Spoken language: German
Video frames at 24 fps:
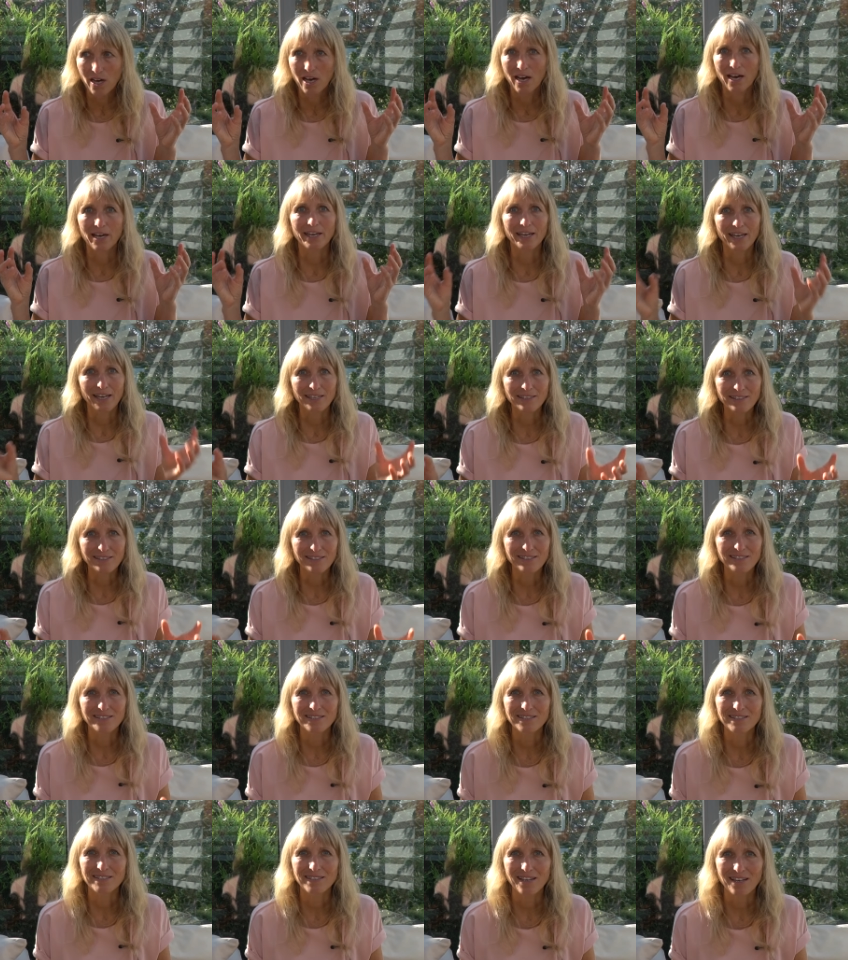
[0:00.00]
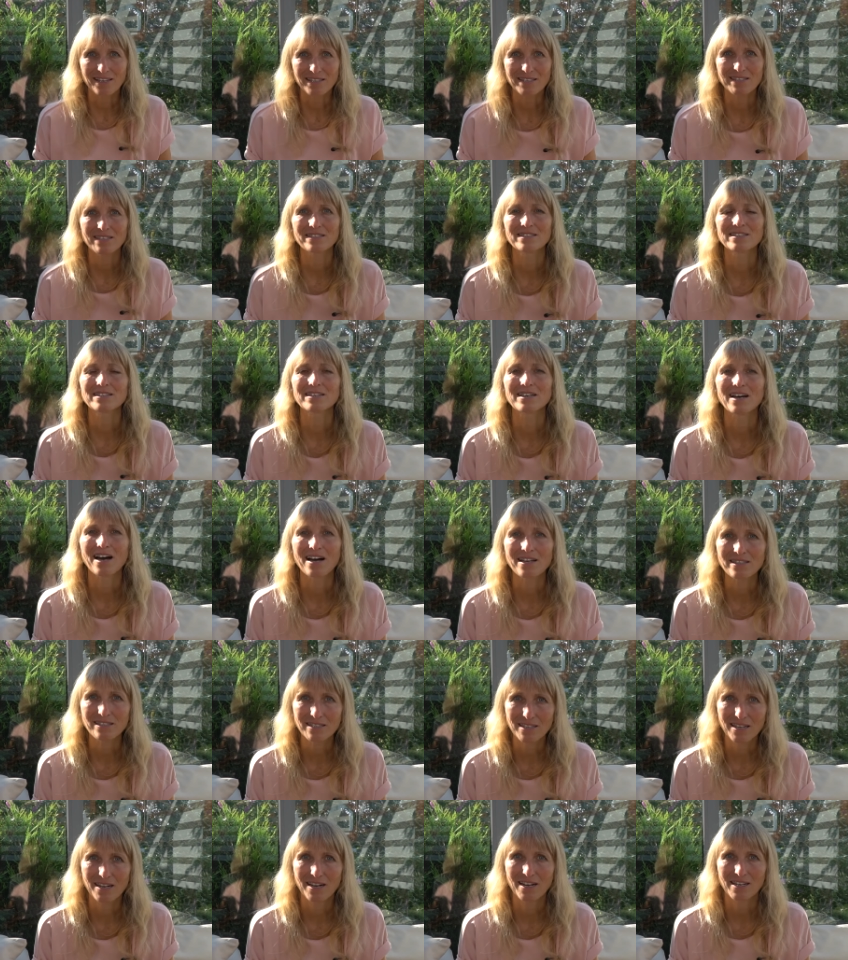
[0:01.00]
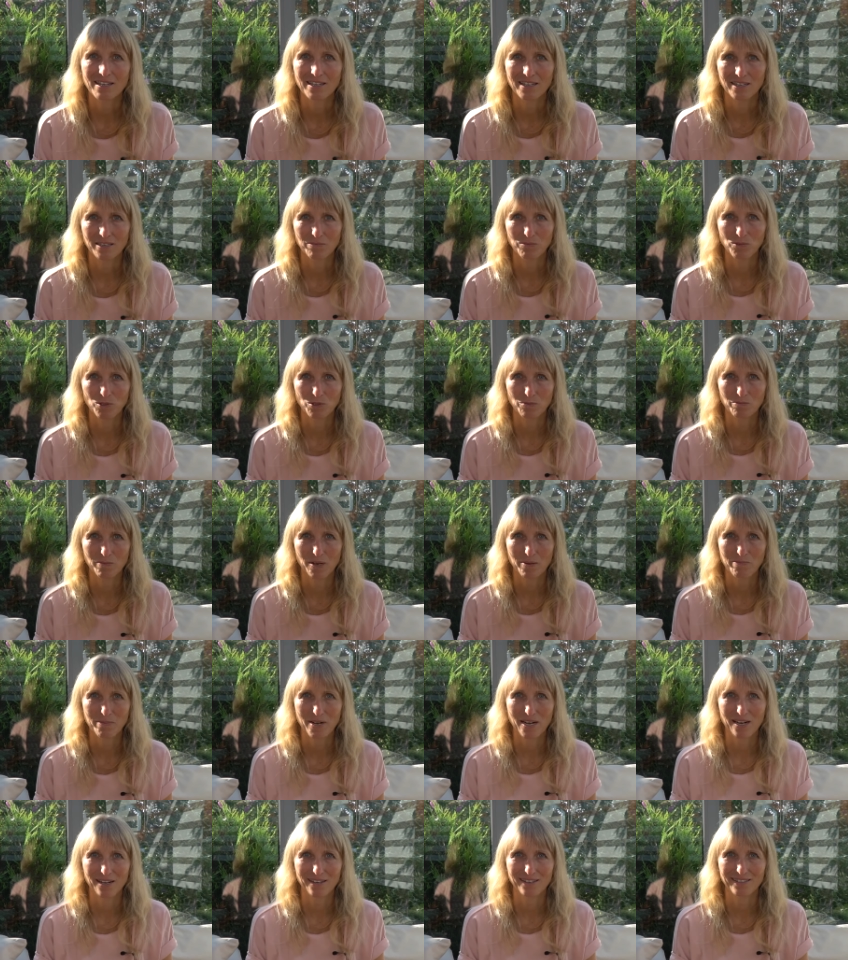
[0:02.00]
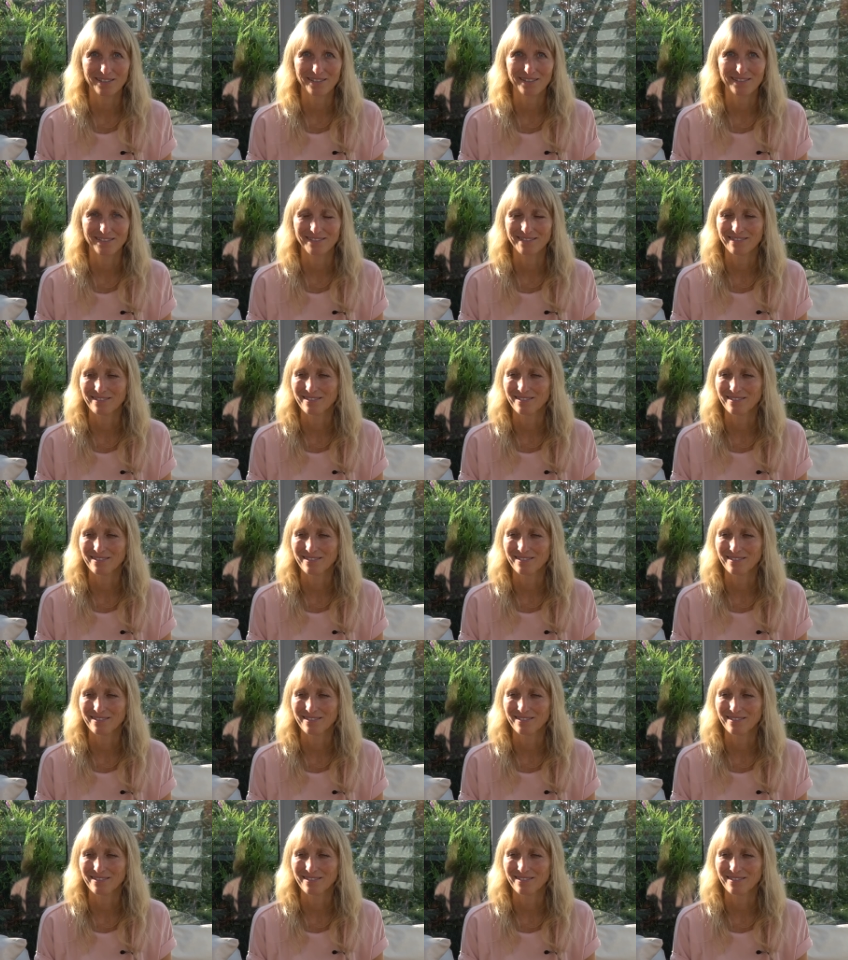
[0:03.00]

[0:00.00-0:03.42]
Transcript: Erkenntnis, dass es ganzheitlich muss man machen.